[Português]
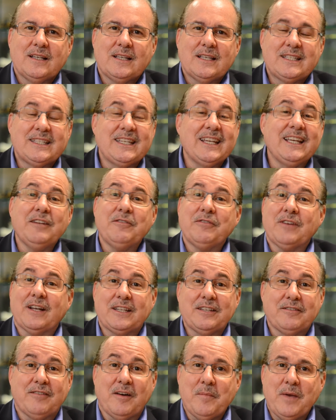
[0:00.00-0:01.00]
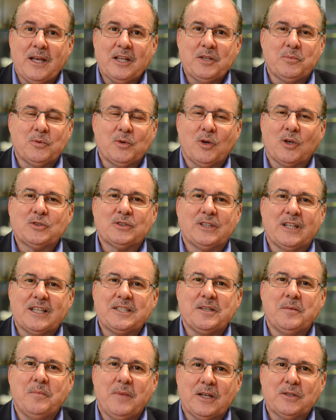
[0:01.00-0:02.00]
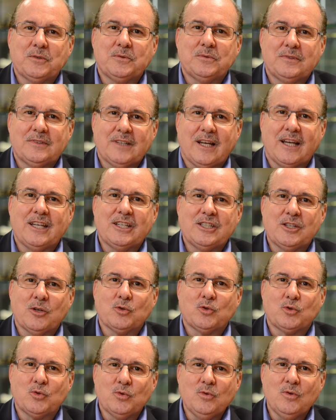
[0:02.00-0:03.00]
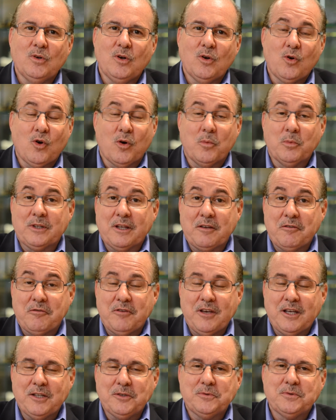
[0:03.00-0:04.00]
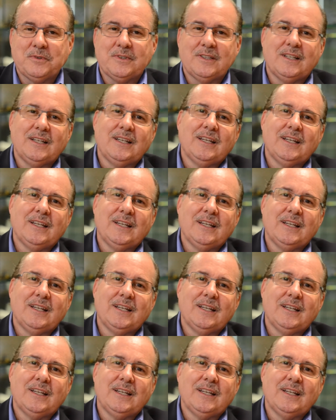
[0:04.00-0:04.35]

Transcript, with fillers: significativamente para o nosso crescimento na região sul, como tem feito,